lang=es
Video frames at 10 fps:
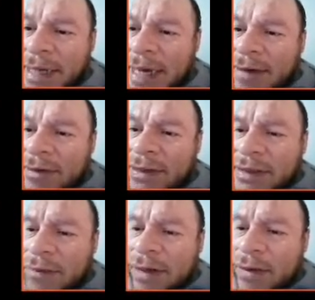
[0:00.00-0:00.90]
¿A cuánto es
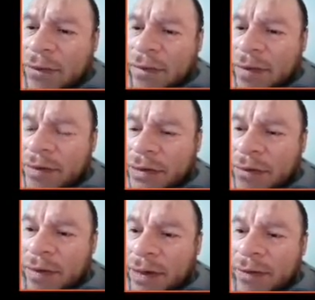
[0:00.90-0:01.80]
igual 1 menos
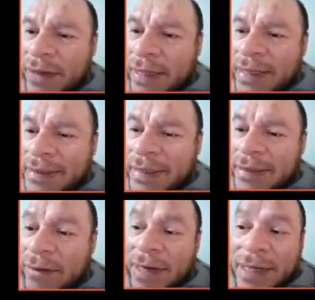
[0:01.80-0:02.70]
seno cuadrado de x?
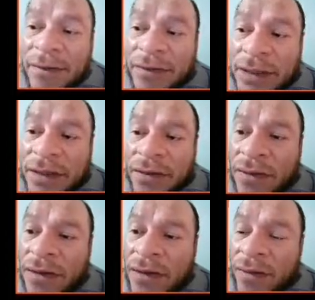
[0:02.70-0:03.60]
Es igual a
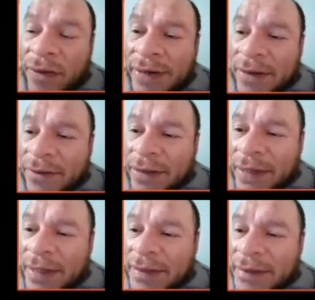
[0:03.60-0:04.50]
coseno cuadrado de
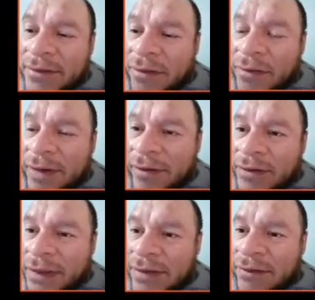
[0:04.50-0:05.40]
x sobre
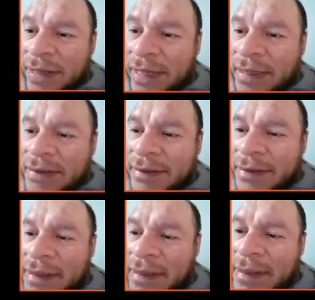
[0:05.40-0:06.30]
coseno de x.
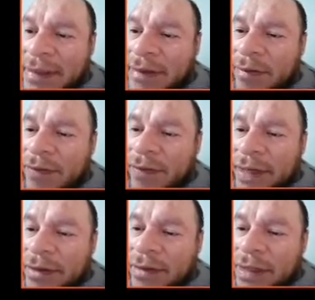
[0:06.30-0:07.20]

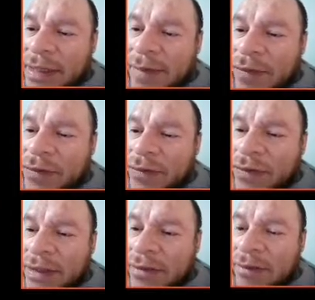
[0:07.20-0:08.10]
Simplificando tendríamos
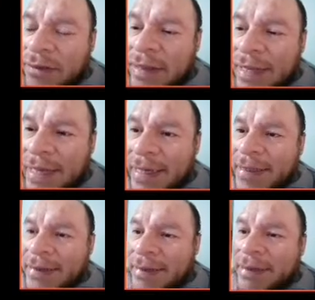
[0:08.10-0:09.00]
coseno de
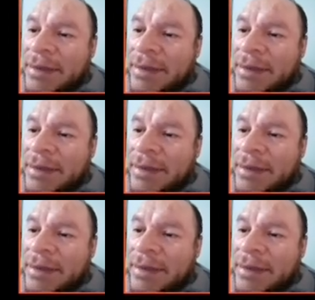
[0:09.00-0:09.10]
x.